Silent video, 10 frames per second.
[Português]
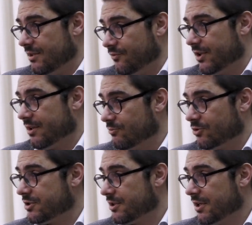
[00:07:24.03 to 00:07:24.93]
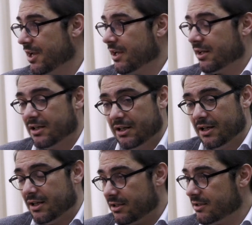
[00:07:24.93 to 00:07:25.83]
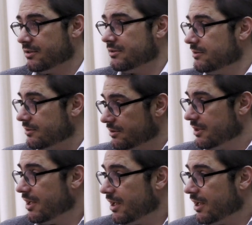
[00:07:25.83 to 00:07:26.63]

A vida demonstra que eh,